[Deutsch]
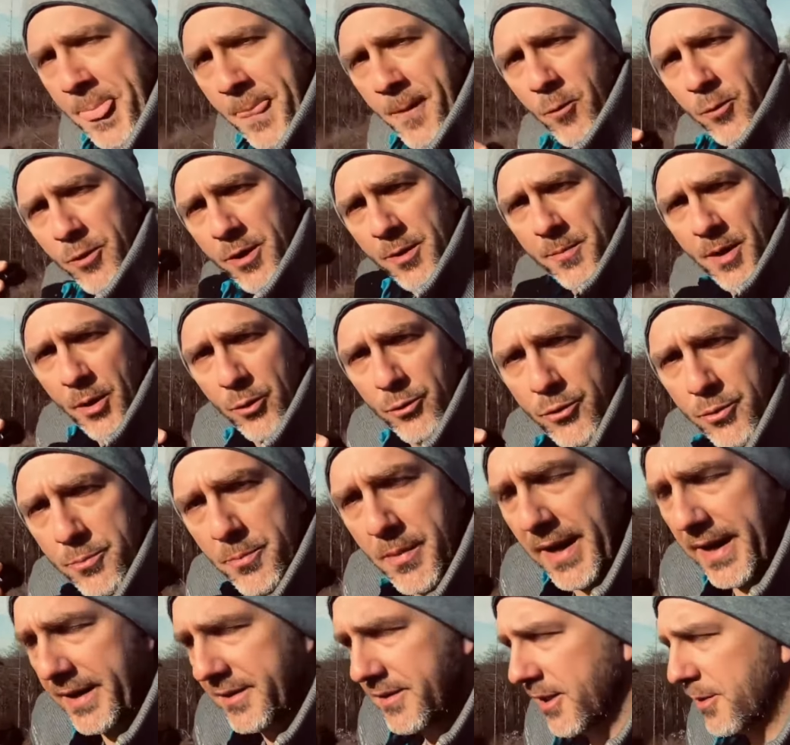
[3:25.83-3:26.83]
oder im
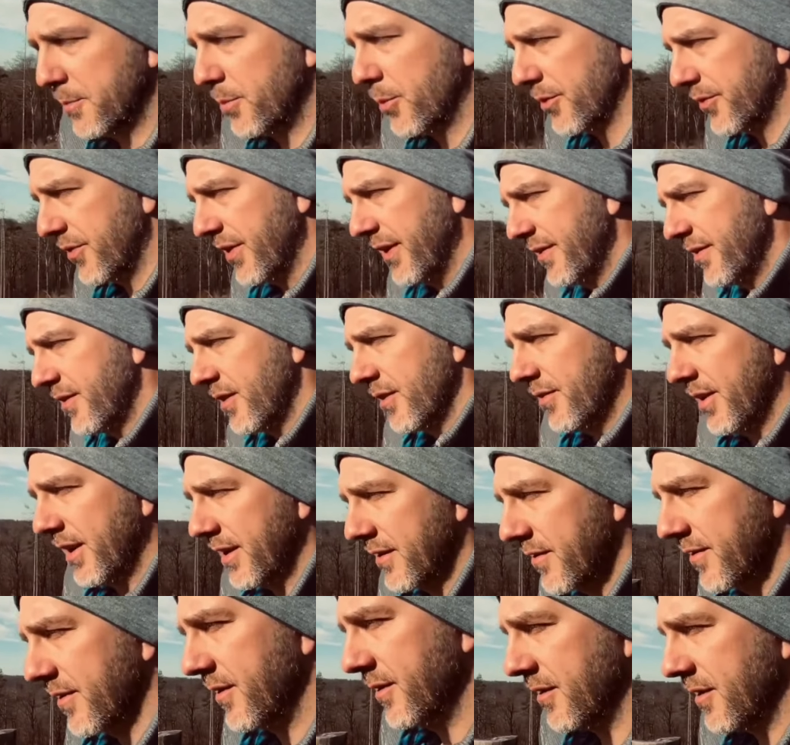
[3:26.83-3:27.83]
Automatikprozess
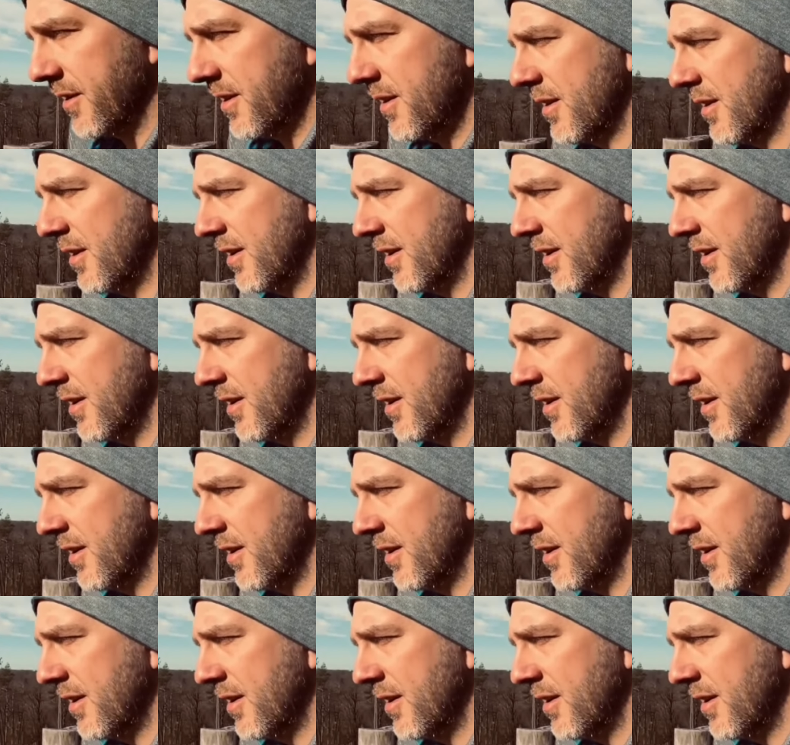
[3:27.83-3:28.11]
gewachsen